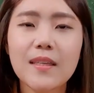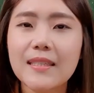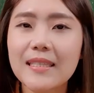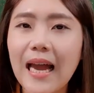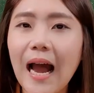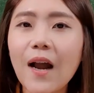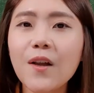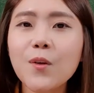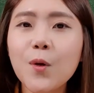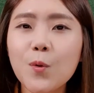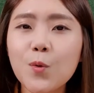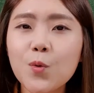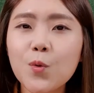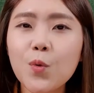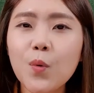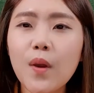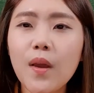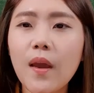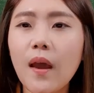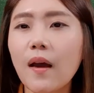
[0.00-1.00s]
작년
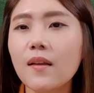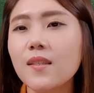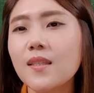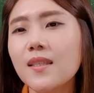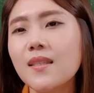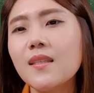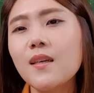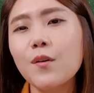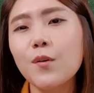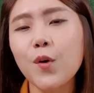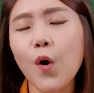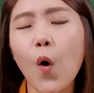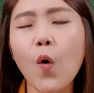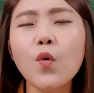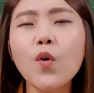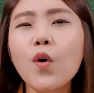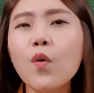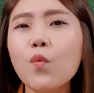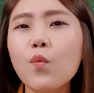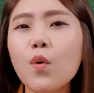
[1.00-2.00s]
초에 진짜
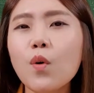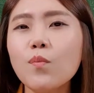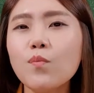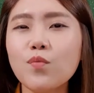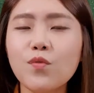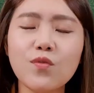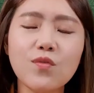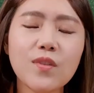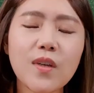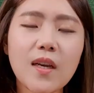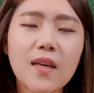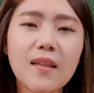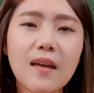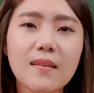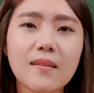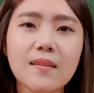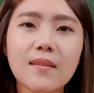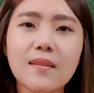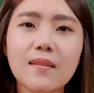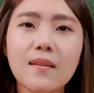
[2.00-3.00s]
경영권 분쟁이
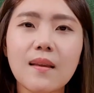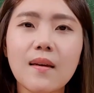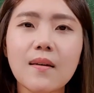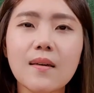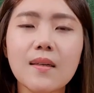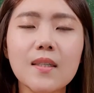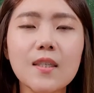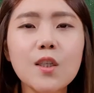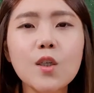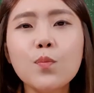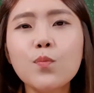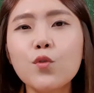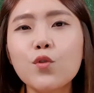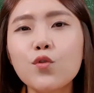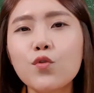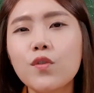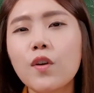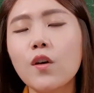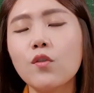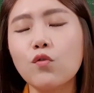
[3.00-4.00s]
났을 때
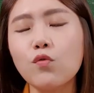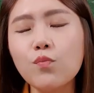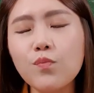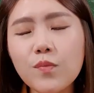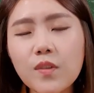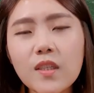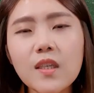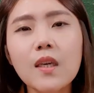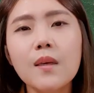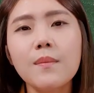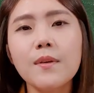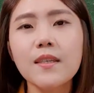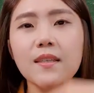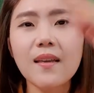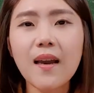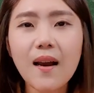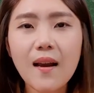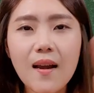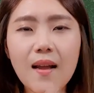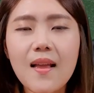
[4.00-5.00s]
그룹주들의 움직임이
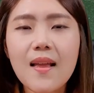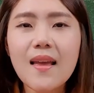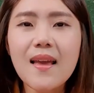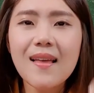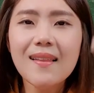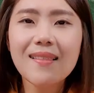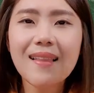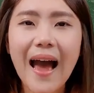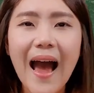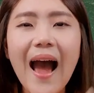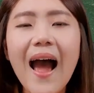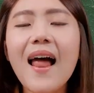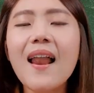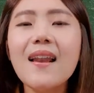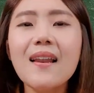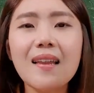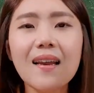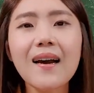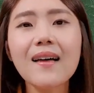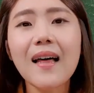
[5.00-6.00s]
그냥
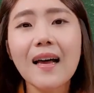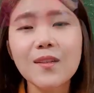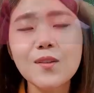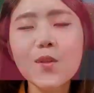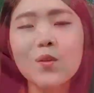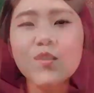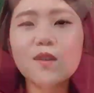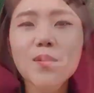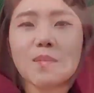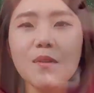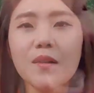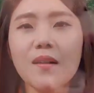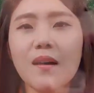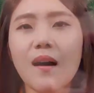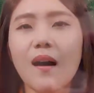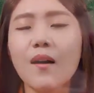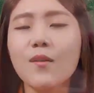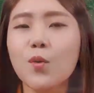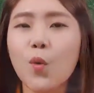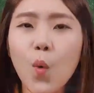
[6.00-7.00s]
난리가
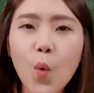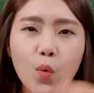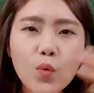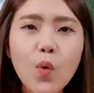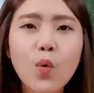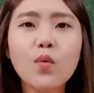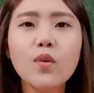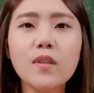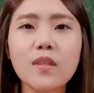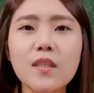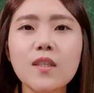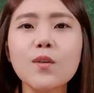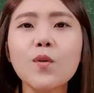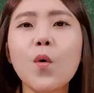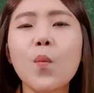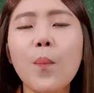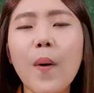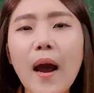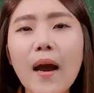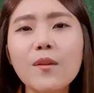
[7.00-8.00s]
났었습니다. 요동을
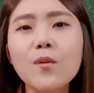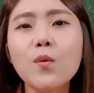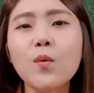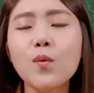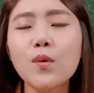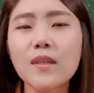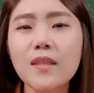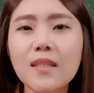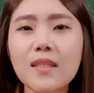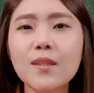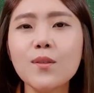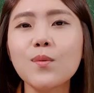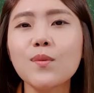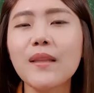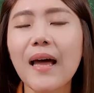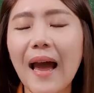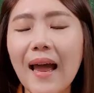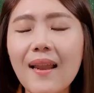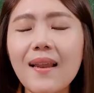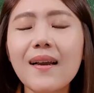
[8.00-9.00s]
치고 파동을 치고
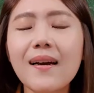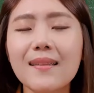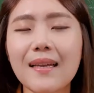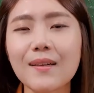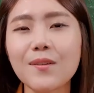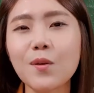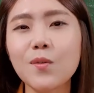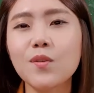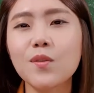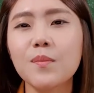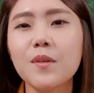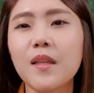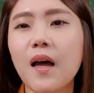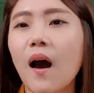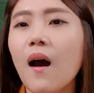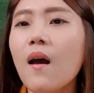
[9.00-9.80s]
난리가 났었습니다.